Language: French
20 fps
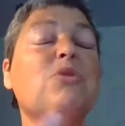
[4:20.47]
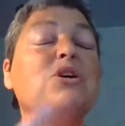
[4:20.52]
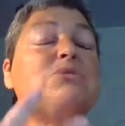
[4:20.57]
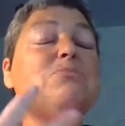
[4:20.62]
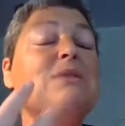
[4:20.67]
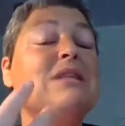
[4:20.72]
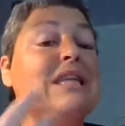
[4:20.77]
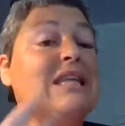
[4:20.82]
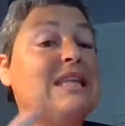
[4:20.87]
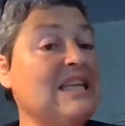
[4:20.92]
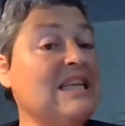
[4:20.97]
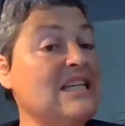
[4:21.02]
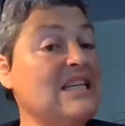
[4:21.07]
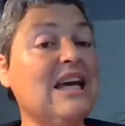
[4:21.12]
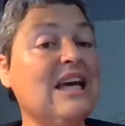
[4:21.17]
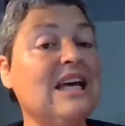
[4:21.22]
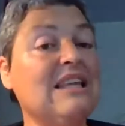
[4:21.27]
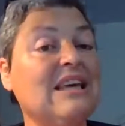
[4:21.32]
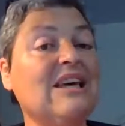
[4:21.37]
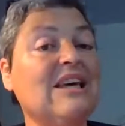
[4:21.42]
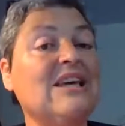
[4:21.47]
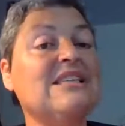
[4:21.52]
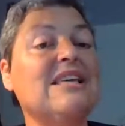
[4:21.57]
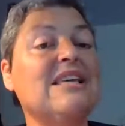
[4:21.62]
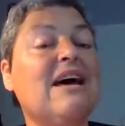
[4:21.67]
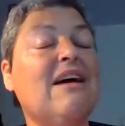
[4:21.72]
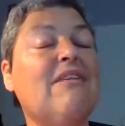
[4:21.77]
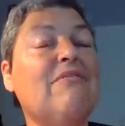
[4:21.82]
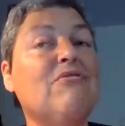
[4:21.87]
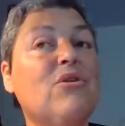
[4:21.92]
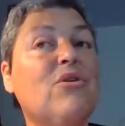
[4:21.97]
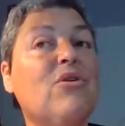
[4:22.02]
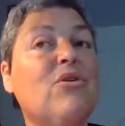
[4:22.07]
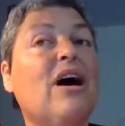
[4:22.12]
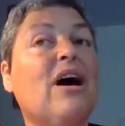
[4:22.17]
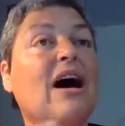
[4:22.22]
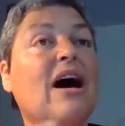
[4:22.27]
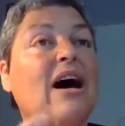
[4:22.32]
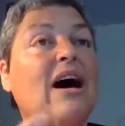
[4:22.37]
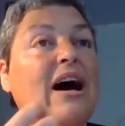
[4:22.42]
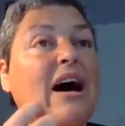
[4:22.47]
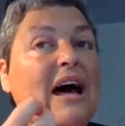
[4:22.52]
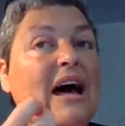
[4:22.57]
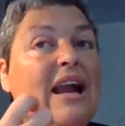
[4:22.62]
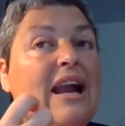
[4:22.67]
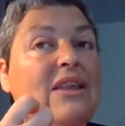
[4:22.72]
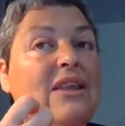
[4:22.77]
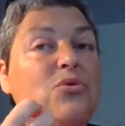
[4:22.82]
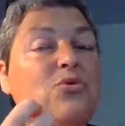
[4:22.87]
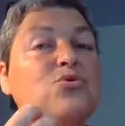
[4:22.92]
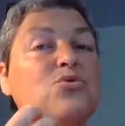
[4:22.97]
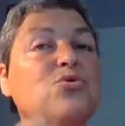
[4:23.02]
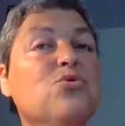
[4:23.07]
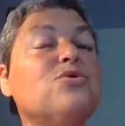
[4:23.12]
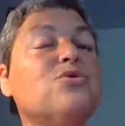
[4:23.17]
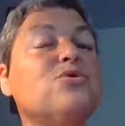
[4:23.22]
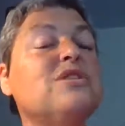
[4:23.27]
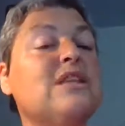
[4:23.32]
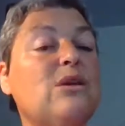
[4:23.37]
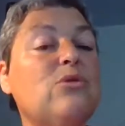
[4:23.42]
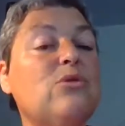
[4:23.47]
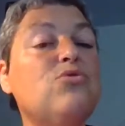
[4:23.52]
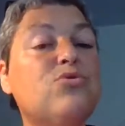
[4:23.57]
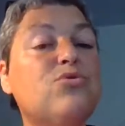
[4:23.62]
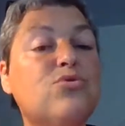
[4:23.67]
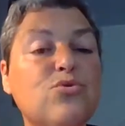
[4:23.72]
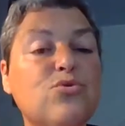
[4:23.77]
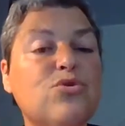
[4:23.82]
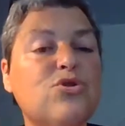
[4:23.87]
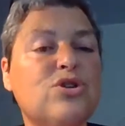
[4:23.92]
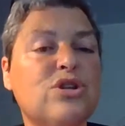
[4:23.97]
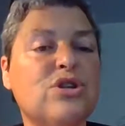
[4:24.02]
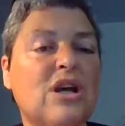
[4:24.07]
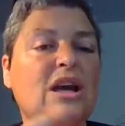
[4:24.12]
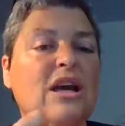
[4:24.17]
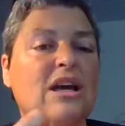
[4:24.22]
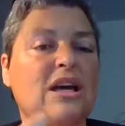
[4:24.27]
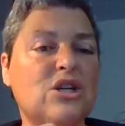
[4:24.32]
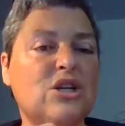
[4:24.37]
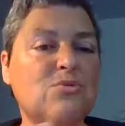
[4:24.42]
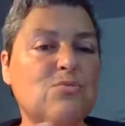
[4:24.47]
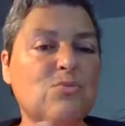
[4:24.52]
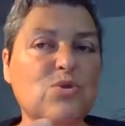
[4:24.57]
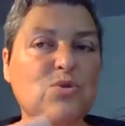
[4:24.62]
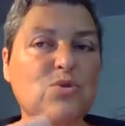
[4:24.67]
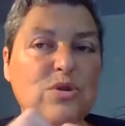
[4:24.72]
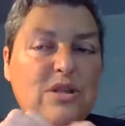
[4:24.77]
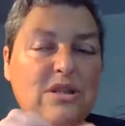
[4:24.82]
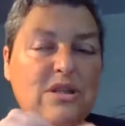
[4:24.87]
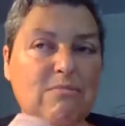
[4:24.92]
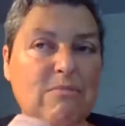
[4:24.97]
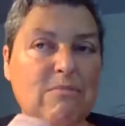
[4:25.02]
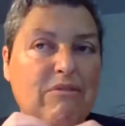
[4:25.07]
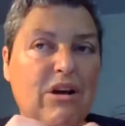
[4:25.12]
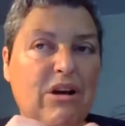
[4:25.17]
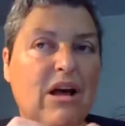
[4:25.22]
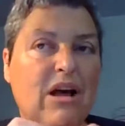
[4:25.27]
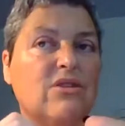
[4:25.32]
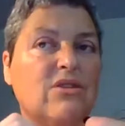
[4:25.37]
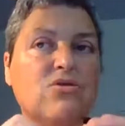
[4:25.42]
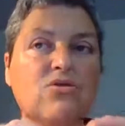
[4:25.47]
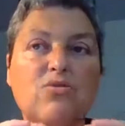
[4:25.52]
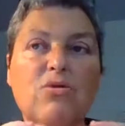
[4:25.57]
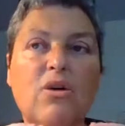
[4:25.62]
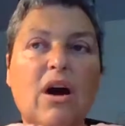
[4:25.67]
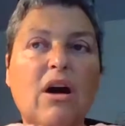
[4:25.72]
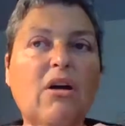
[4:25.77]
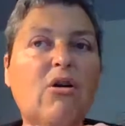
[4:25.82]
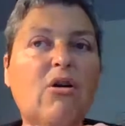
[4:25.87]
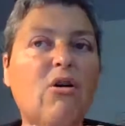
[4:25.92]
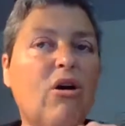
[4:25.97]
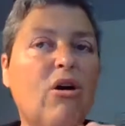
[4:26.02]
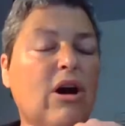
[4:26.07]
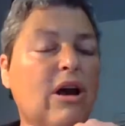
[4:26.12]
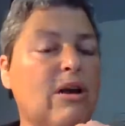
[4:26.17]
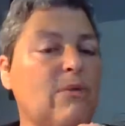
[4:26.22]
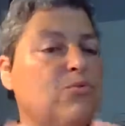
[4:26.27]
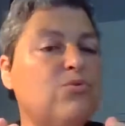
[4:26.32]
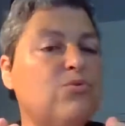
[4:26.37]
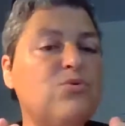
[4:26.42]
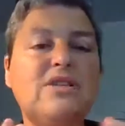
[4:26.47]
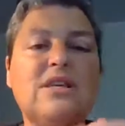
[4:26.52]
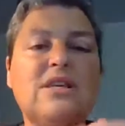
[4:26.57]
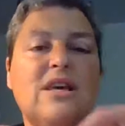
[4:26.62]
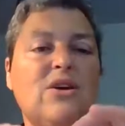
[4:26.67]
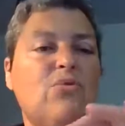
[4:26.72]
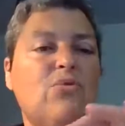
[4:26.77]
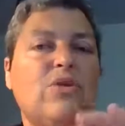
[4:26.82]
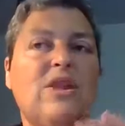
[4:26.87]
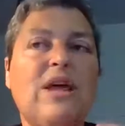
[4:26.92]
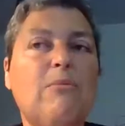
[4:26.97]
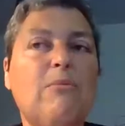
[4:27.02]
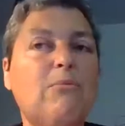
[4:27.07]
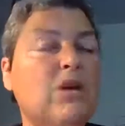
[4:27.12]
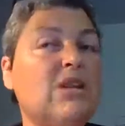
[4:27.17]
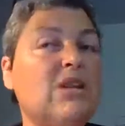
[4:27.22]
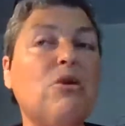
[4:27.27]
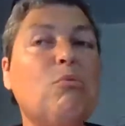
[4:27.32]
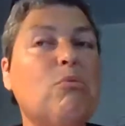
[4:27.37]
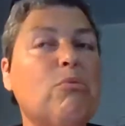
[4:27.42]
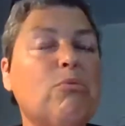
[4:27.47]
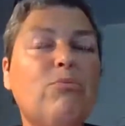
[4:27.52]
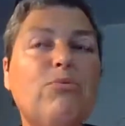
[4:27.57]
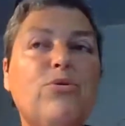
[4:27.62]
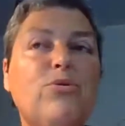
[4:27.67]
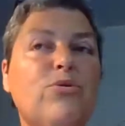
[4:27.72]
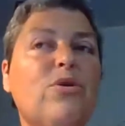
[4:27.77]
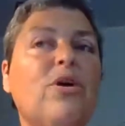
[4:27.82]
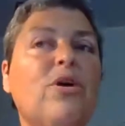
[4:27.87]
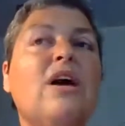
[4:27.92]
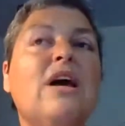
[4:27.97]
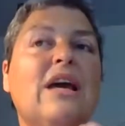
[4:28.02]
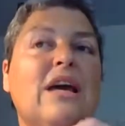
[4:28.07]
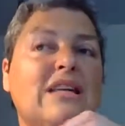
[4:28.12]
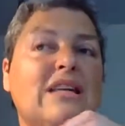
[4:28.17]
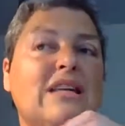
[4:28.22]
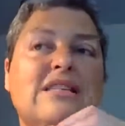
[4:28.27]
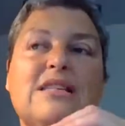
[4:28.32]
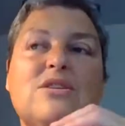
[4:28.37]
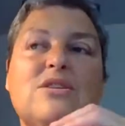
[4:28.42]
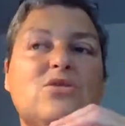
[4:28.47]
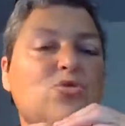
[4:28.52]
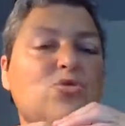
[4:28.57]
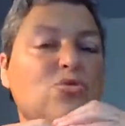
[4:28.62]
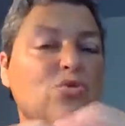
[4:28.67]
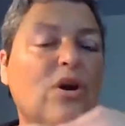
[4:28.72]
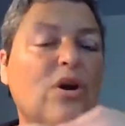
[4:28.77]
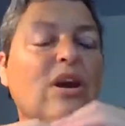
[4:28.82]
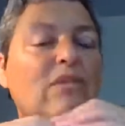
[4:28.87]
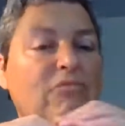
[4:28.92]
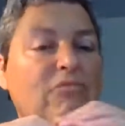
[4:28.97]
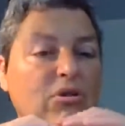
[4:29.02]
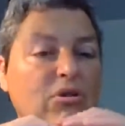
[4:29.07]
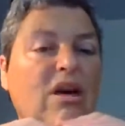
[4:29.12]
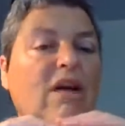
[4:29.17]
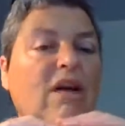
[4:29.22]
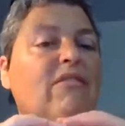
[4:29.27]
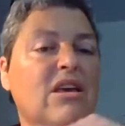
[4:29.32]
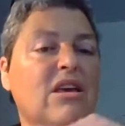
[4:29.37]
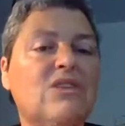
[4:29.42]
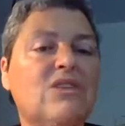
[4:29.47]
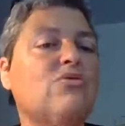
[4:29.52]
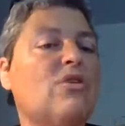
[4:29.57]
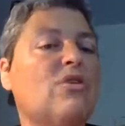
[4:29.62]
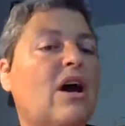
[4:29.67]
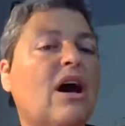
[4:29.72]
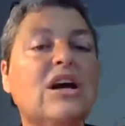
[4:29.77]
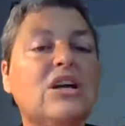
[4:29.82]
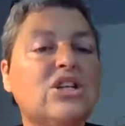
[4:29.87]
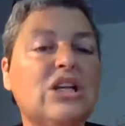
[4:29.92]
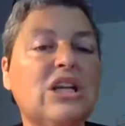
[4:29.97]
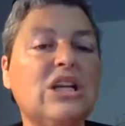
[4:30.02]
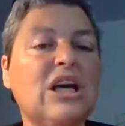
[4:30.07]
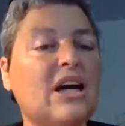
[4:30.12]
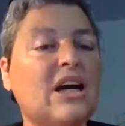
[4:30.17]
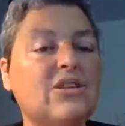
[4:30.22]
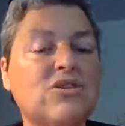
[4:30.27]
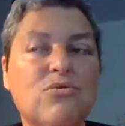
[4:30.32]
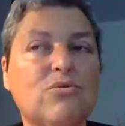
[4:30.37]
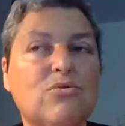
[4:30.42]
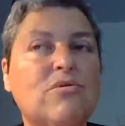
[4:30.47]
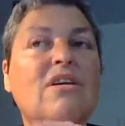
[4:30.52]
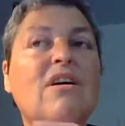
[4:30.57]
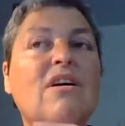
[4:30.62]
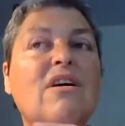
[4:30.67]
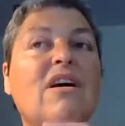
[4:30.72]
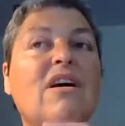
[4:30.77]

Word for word: Moi, je m'étais déjà intéressée avant à la notion de cellules souches et je me suis dit ben voilà sur un corps épuisé une âme qui n'en peut plus c'est sûr qu'il faut travailler sur la régénération